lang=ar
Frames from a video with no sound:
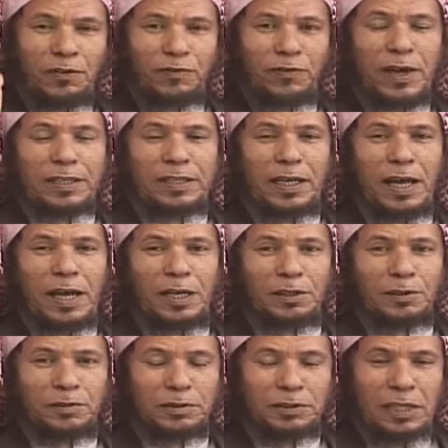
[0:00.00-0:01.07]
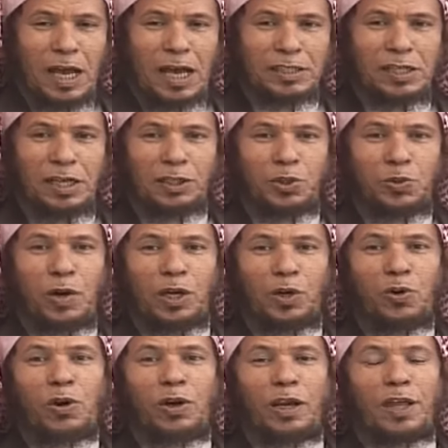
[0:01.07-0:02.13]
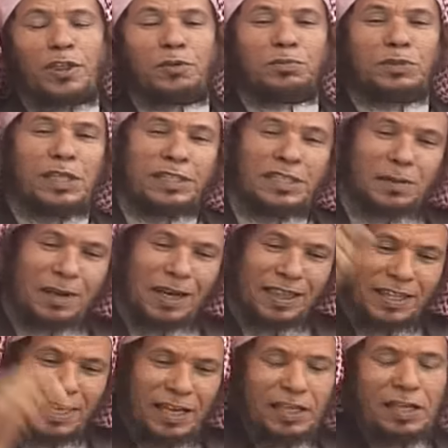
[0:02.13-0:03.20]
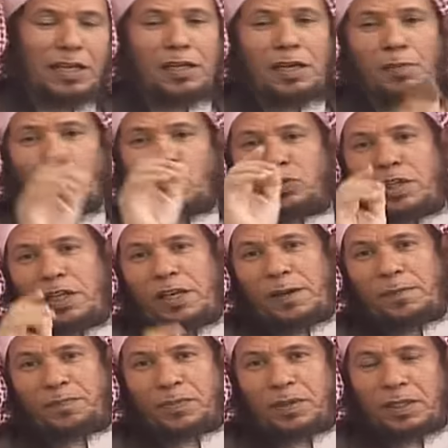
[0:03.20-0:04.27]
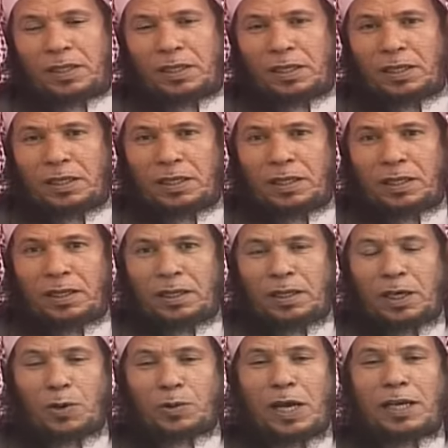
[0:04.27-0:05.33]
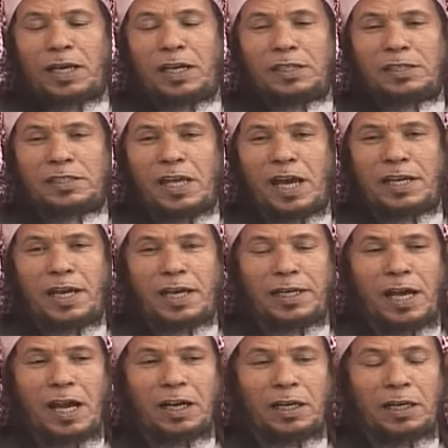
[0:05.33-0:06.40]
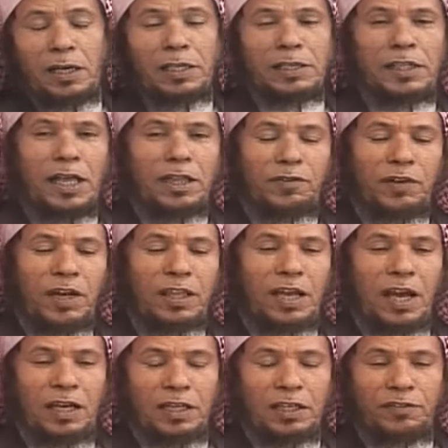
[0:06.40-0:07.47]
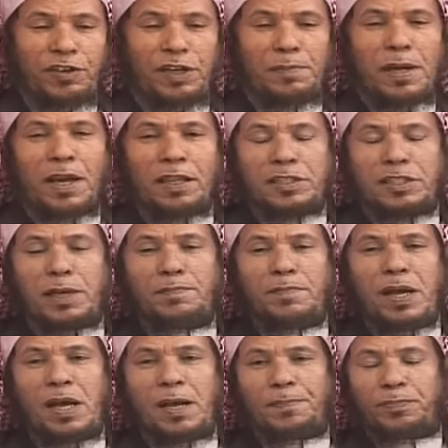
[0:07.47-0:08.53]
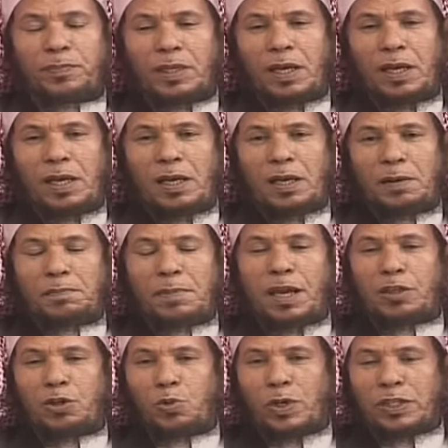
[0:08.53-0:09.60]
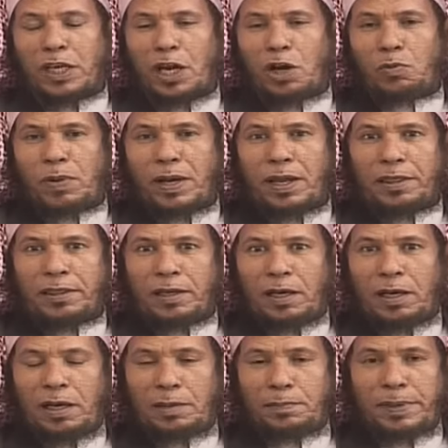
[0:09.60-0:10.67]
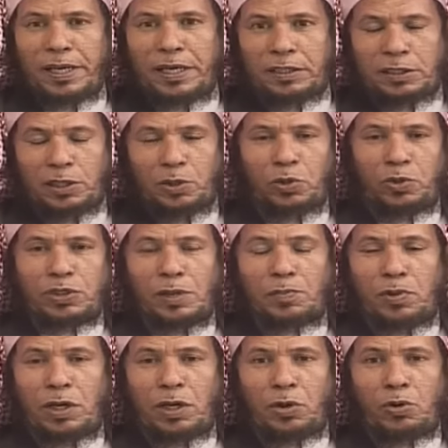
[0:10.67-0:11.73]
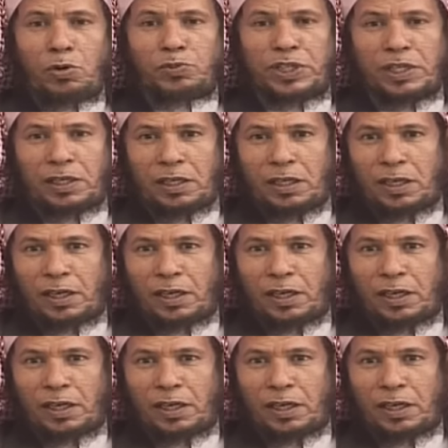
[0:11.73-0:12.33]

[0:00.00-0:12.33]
فترة تصل دول أخرى ثم ترجع مرة ثانية إلى موطنها إلى وطنها لو كان للإنسان يعني عقل حتى أضف إلى ذلك فيه مرض يسمى مرض الوطن أو مرض البيت اللي هو يسمونه الهوم سيك